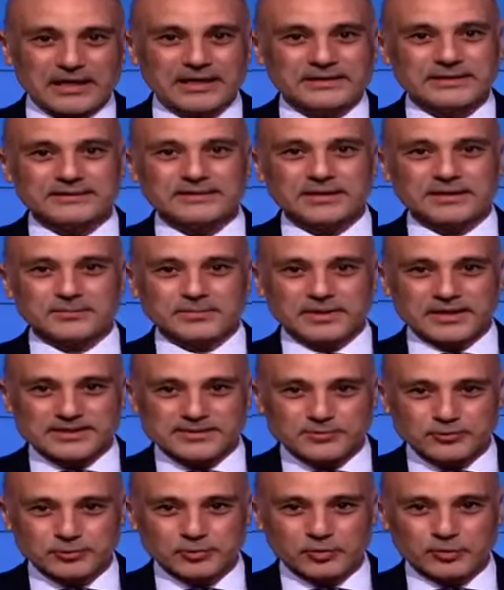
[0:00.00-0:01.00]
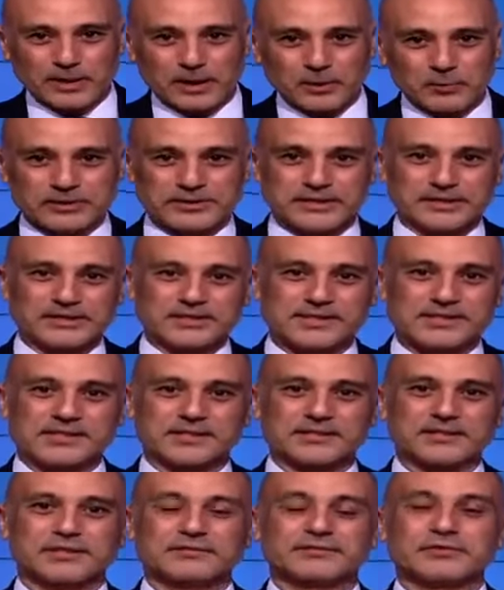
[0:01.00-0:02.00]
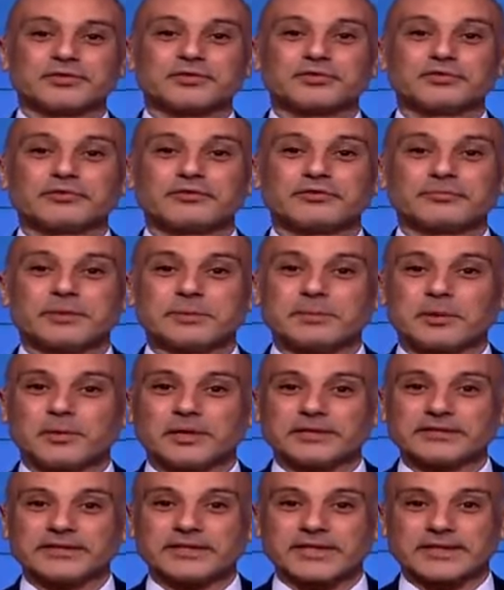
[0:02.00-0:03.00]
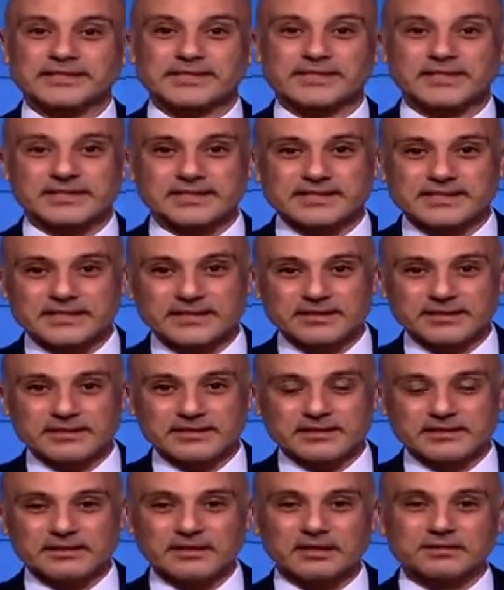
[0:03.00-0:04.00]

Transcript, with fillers: عادة بهالستوديو معودين نستضيف ضيوف بمواضيع سياسية